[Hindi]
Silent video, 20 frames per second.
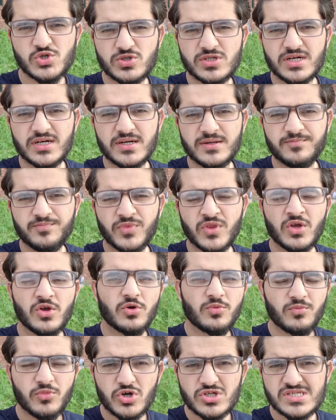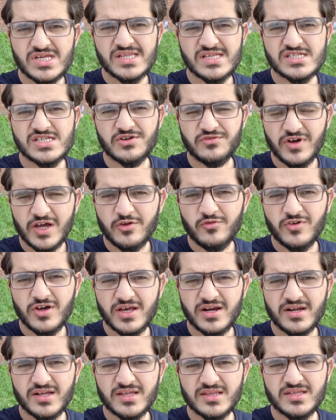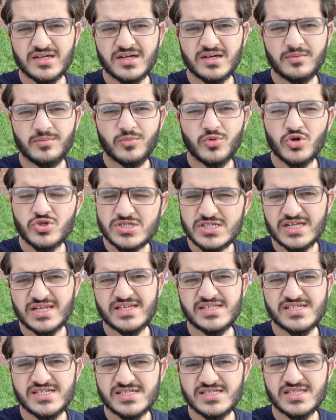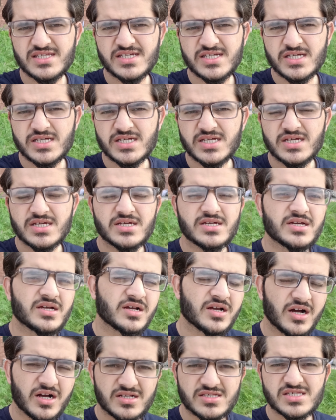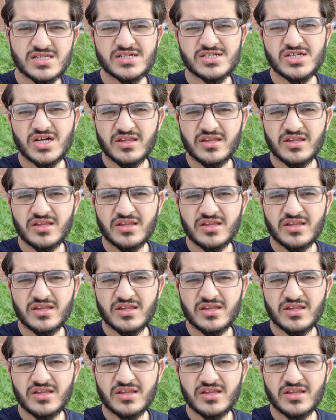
जो था बहुत ज़्यादा सर्वाइव कर रहा था बहुत चैलेंजेस थे अक्सर